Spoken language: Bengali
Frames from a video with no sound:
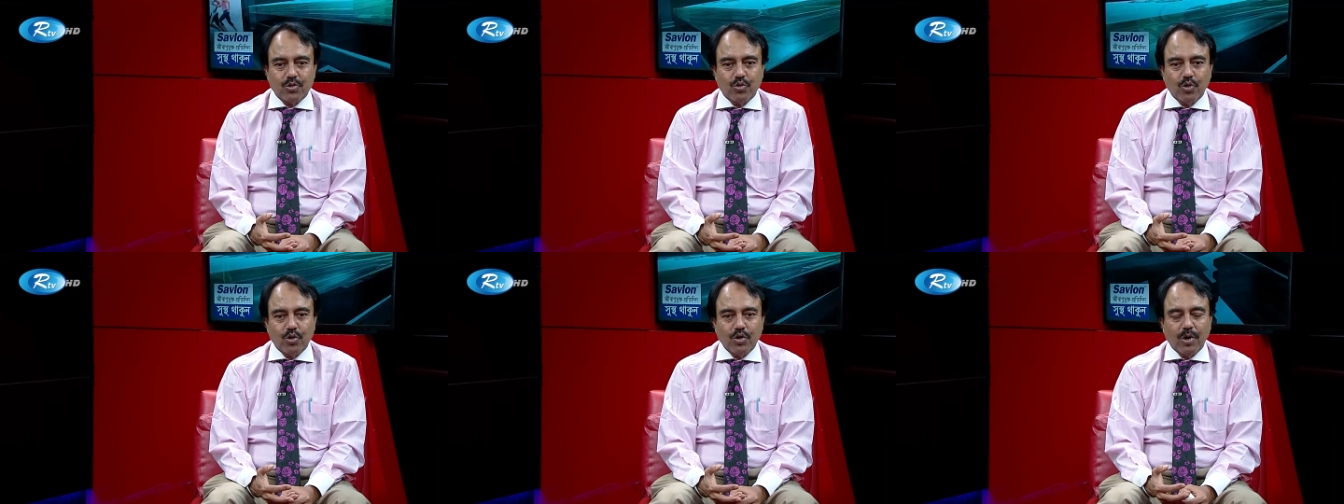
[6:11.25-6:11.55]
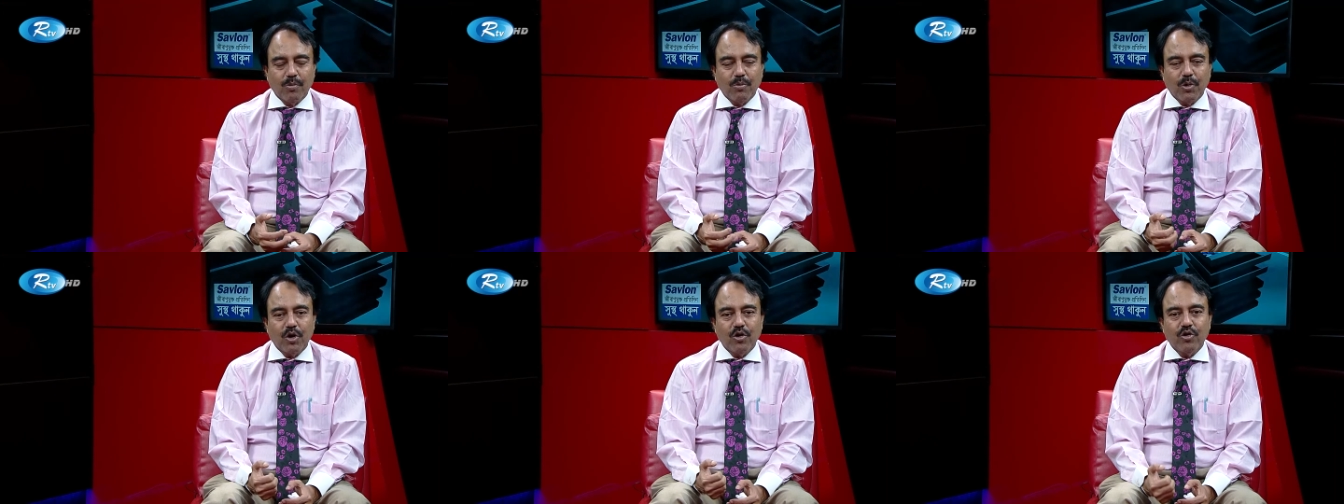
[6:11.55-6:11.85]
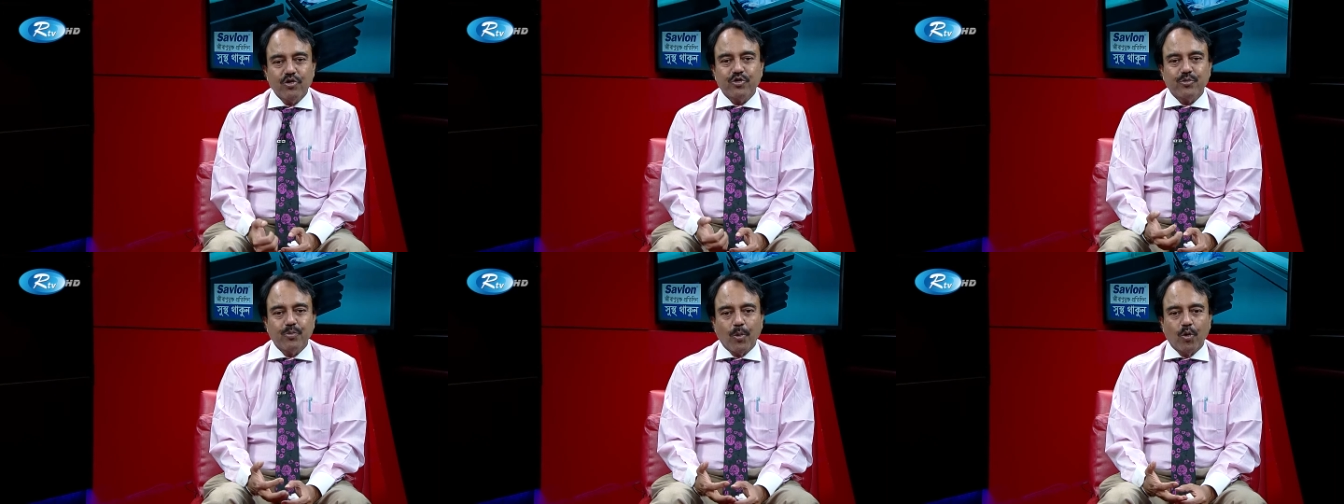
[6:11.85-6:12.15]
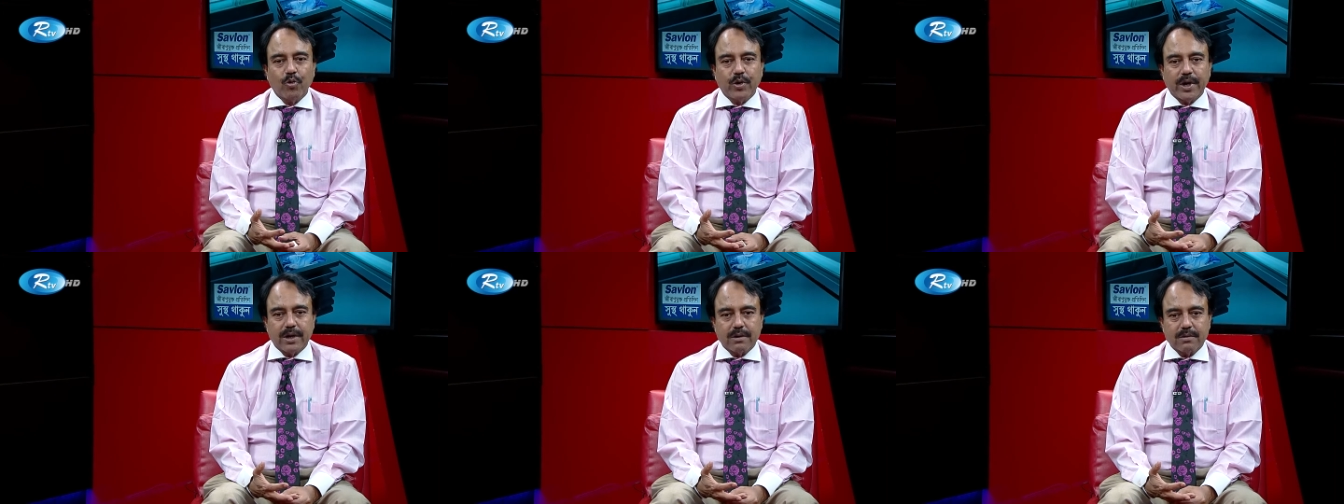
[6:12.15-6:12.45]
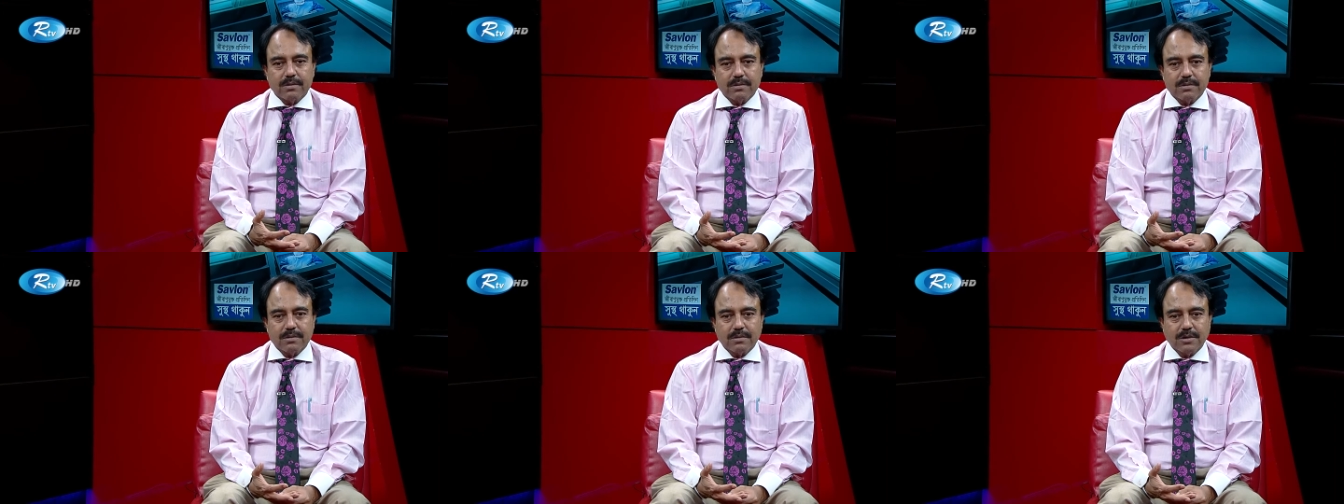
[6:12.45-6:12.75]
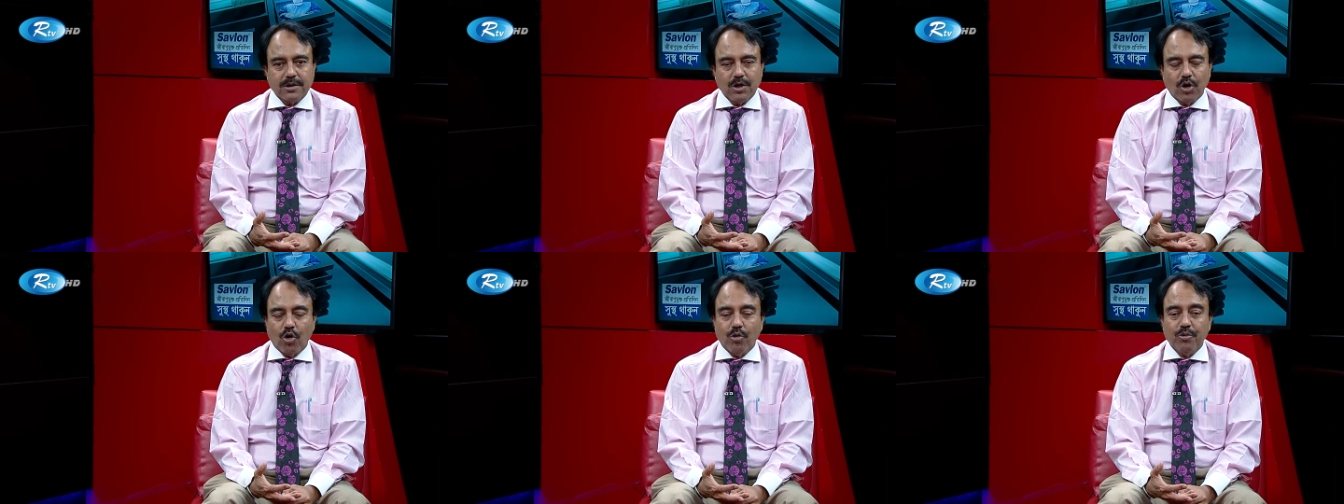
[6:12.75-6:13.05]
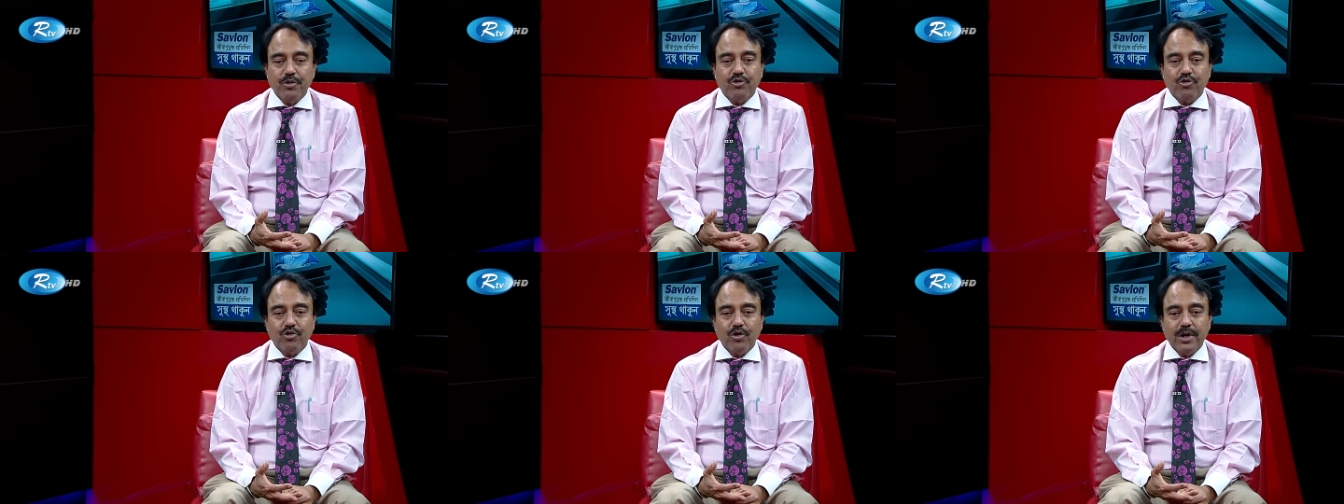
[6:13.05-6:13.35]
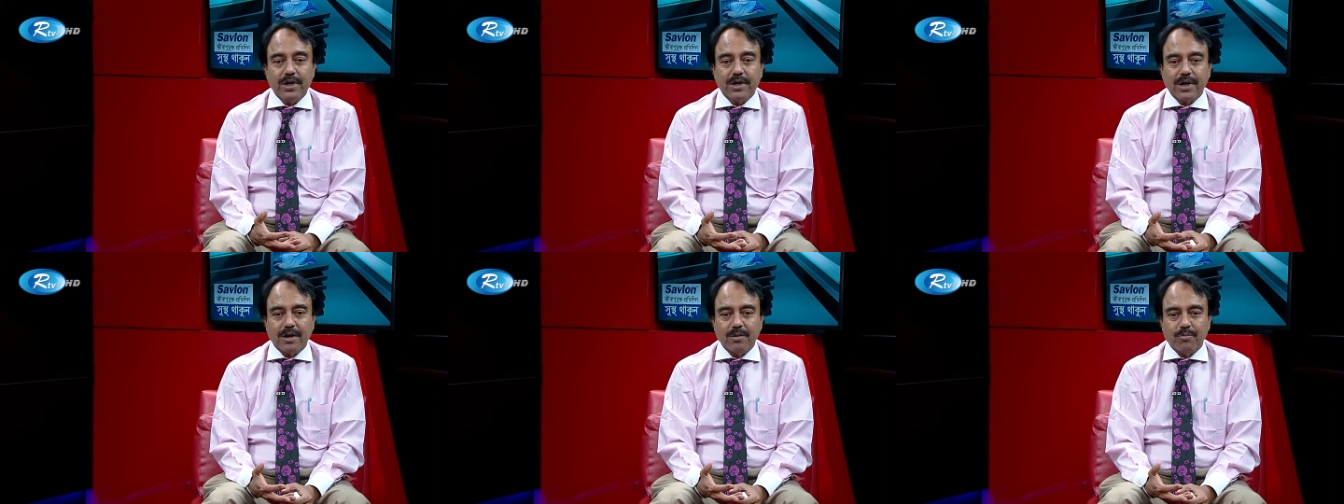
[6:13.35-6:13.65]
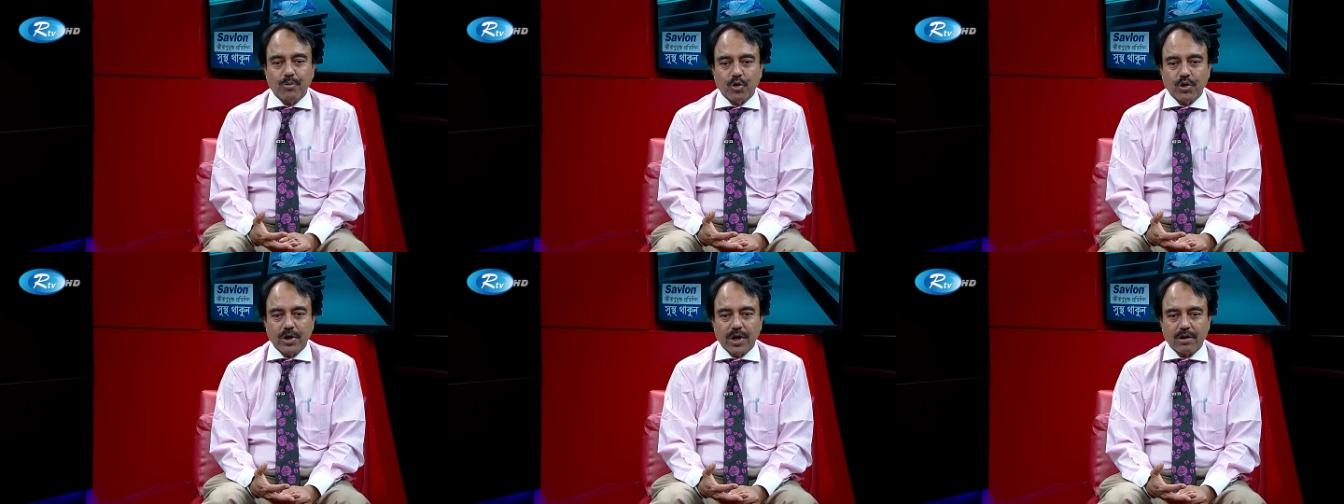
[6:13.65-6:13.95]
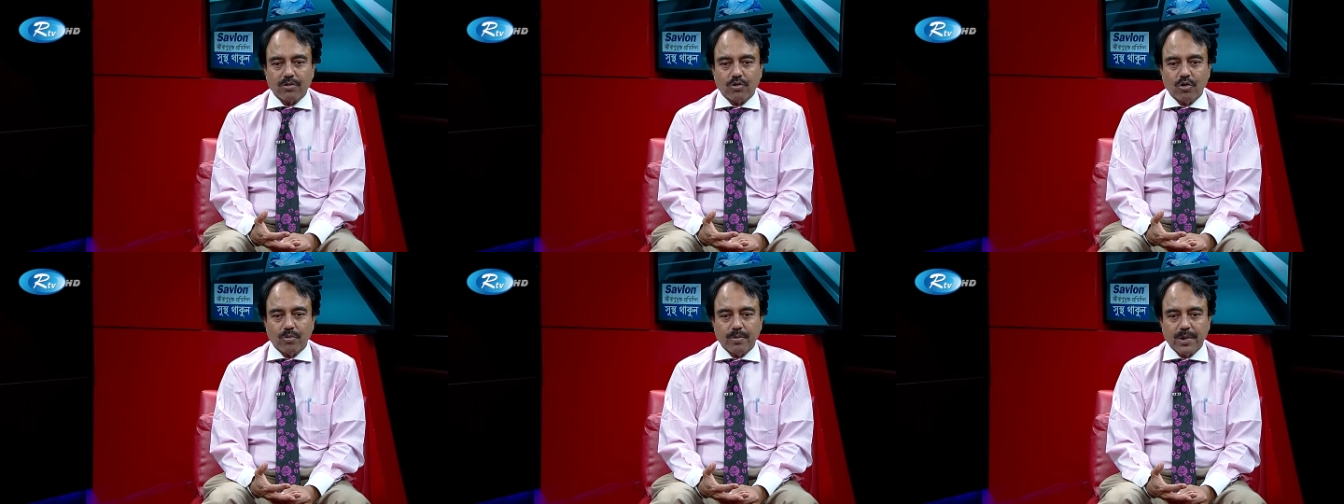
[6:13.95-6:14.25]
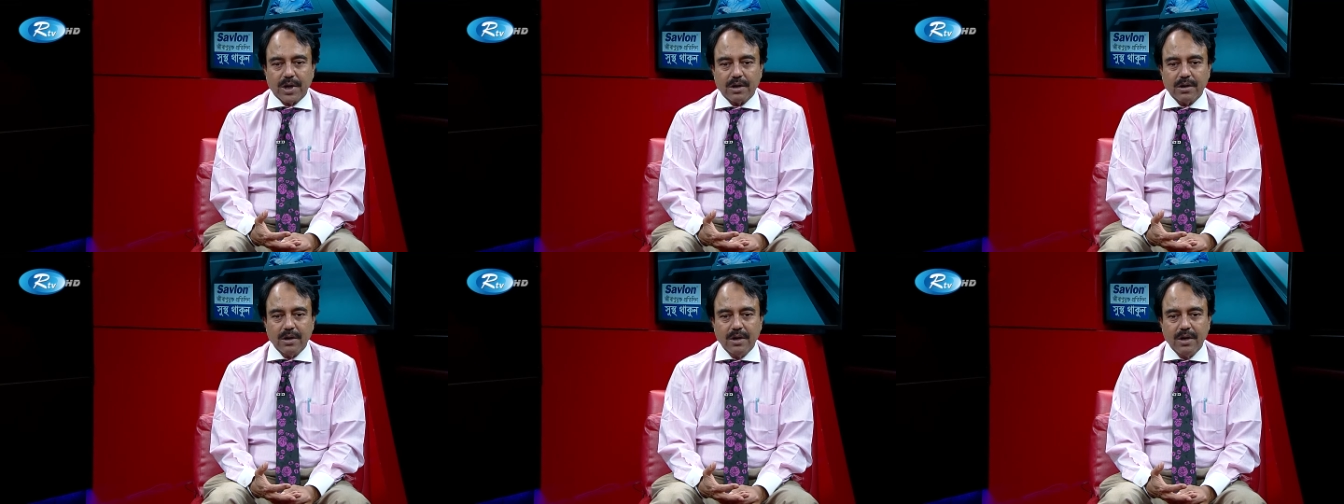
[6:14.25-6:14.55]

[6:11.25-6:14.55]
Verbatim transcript: দুই নম্বর হলো স্মোকিং হ্যাঁ অবশ্যই এটাকে পরিহার করবেন